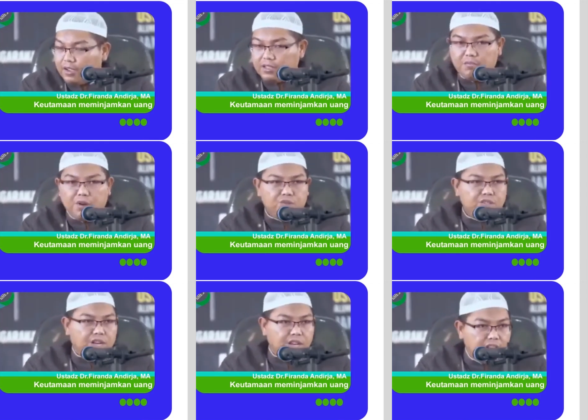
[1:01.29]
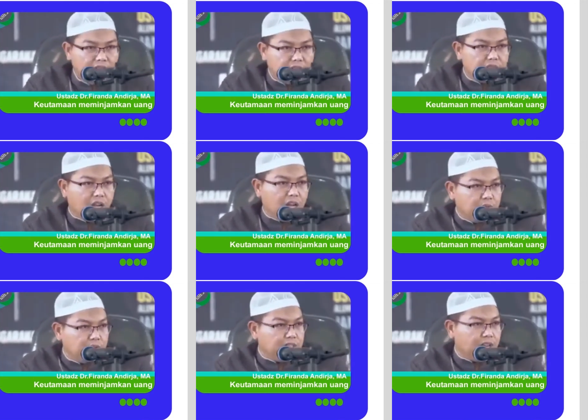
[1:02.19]
Kita mengut tentang ini, tentang
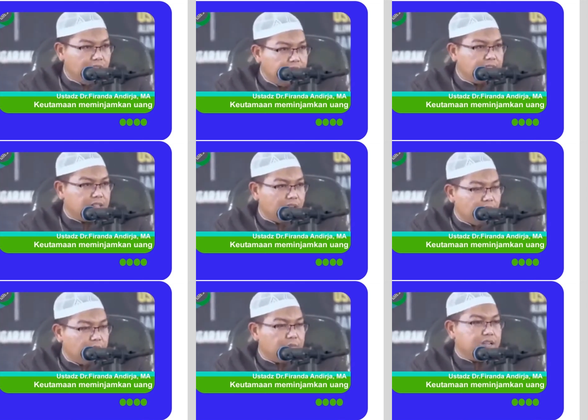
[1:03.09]
anu, tentang ini, tentang anu,